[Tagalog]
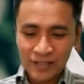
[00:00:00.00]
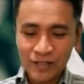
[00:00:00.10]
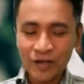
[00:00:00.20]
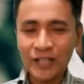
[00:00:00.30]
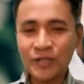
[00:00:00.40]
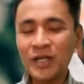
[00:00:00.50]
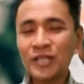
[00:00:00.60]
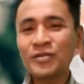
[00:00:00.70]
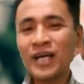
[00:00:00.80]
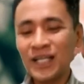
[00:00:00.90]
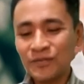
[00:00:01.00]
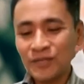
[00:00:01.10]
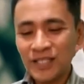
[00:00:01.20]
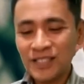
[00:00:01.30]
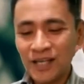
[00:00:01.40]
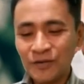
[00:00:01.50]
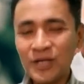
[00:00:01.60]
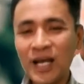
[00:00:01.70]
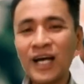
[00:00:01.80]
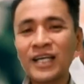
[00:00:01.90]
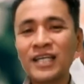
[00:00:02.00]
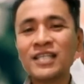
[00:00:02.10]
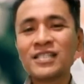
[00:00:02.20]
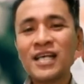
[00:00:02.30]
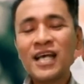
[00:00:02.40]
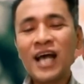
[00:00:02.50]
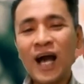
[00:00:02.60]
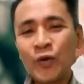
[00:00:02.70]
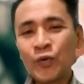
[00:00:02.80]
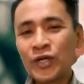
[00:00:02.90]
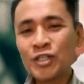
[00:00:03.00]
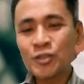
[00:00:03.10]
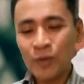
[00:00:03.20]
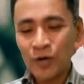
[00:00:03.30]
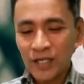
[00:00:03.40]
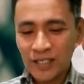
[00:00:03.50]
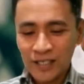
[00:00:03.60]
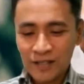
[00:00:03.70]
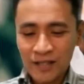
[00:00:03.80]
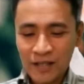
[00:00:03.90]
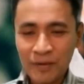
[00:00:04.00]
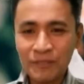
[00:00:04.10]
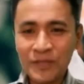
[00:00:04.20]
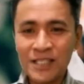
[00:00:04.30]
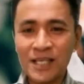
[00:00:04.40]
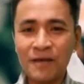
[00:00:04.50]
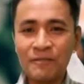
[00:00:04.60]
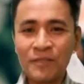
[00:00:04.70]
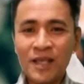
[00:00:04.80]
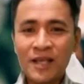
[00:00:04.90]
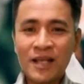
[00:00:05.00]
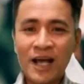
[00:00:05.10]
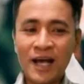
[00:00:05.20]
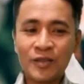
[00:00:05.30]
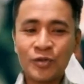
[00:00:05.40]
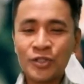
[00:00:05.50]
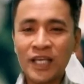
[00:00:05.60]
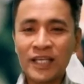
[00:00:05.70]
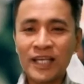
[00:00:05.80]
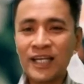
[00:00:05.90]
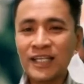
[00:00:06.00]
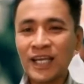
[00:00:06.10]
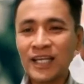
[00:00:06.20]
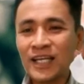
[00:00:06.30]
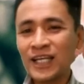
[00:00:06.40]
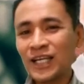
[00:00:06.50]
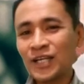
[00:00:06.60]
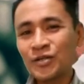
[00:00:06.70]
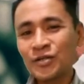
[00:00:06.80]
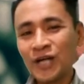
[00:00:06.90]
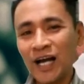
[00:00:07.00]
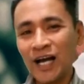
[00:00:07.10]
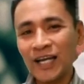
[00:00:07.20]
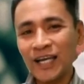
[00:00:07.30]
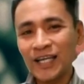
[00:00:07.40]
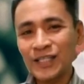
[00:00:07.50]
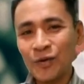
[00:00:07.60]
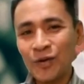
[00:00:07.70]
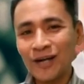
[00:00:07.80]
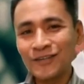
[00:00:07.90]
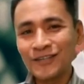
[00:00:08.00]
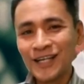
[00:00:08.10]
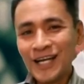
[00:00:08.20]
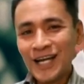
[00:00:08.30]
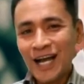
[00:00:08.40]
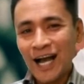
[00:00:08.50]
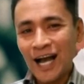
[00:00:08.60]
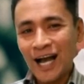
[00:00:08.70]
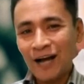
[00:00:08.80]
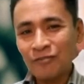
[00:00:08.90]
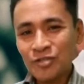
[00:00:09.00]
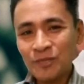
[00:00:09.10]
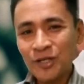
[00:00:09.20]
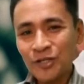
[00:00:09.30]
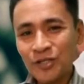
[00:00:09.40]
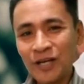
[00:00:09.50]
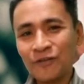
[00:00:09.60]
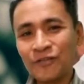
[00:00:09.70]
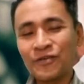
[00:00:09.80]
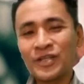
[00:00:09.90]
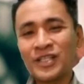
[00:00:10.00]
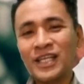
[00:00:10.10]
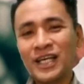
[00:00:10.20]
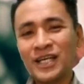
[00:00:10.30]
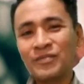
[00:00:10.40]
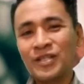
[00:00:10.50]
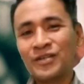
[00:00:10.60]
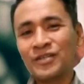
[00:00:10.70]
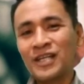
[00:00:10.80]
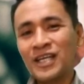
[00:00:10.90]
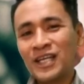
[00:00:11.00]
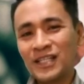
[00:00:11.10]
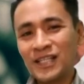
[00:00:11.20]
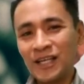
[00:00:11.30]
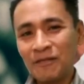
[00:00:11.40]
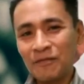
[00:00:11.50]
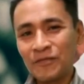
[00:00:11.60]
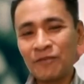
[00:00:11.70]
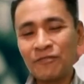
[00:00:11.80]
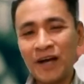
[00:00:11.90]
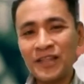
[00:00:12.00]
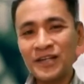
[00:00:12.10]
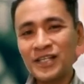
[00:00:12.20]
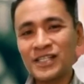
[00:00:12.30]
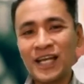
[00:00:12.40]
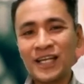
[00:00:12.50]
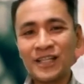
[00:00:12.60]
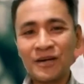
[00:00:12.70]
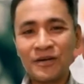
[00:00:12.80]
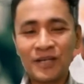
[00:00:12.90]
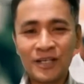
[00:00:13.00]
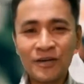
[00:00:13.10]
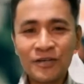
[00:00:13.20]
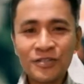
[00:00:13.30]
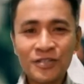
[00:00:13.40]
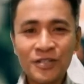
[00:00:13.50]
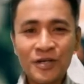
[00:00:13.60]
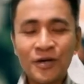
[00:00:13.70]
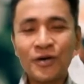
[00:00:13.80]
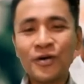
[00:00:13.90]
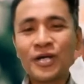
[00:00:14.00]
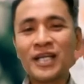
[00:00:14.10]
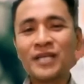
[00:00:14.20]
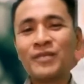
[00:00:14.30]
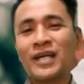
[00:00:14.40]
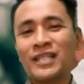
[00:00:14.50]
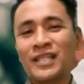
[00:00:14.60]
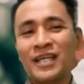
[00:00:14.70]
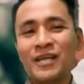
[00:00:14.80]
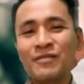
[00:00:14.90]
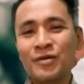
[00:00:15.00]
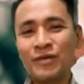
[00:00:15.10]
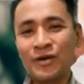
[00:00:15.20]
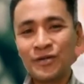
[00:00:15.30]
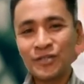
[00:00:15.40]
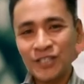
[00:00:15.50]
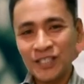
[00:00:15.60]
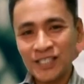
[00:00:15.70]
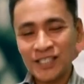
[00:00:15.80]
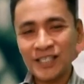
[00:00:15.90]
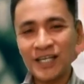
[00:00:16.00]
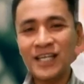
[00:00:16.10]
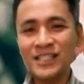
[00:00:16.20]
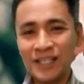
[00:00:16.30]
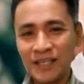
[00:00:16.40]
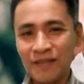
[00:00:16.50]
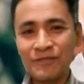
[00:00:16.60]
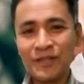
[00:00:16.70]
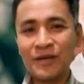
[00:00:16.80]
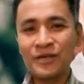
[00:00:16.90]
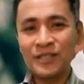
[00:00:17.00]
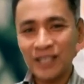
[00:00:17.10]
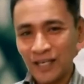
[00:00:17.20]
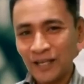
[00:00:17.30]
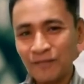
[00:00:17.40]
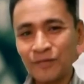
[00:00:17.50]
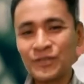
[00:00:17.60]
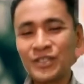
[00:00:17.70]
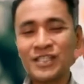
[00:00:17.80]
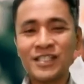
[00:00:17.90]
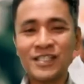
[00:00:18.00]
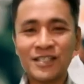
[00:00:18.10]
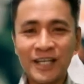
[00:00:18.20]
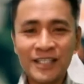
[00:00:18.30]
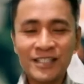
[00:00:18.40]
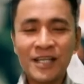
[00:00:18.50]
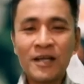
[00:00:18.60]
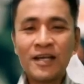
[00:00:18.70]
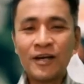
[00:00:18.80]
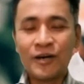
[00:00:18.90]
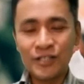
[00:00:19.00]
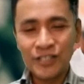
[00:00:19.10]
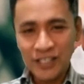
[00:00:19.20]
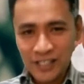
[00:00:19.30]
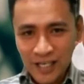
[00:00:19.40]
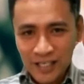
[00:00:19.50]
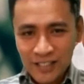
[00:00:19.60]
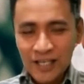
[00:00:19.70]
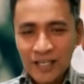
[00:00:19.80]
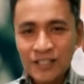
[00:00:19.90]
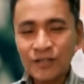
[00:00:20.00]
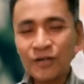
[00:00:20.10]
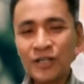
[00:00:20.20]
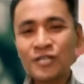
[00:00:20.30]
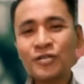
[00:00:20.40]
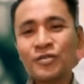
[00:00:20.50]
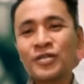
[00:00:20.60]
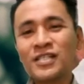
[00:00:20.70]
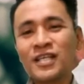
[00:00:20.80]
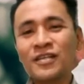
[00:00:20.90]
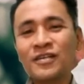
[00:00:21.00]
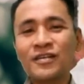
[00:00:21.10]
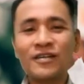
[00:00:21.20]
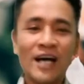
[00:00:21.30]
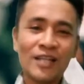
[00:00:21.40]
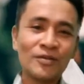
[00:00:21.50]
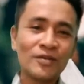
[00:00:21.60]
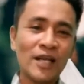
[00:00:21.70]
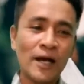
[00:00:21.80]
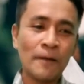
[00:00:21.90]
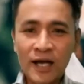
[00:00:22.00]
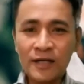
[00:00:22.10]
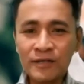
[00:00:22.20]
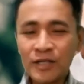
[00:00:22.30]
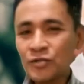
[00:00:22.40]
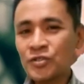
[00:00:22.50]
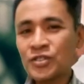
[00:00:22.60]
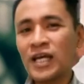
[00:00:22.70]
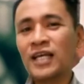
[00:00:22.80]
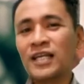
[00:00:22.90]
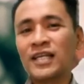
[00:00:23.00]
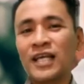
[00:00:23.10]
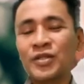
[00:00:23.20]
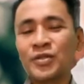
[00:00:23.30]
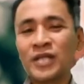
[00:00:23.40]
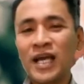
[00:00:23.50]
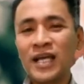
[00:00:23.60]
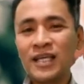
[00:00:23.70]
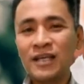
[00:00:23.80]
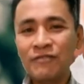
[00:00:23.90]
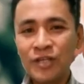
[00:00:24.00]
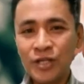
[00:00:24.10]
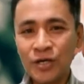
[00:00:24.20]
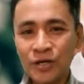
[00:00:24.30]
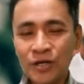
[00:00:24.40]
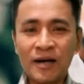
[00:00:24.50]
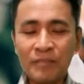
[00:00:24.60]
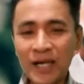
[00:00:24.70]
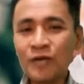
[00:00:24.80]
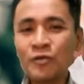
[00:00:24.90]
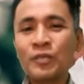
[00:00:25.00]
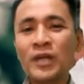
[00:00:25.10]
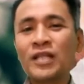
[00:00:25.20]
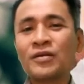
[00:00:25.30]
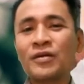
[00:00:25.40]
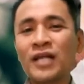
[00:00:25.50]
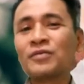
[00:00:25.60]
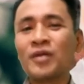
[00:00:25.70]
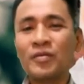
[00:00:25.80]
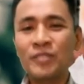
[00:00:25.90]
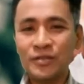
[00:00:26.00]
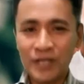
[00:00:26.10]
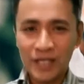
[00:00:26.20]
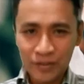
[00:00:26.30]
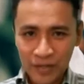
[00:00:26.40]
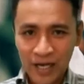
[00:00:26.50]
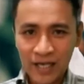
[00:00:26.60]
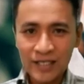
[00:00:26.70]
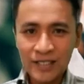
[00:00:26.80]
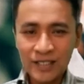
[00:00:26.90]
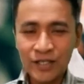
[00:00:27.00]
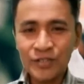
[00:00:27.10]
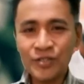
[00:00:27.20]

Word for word: So katong atong nakatunan sa una is ang words spoken in the baptism uh, tungod kay daghan kay nag-irgo nga kanang gitawag og uh, unsa man gyud nga authority ang gamiton In the name of the Father, the Son, and the Holy Ghost. O kanibang in the name of our Lord Jesus Christ, in the name of the Lord, the name of Jesus Christ, or Jesus. So, igsoon ko din sa ginoo atong na ah, reconcile ni atong niagi nga video para kumpleto atong gamiton ang duha. No?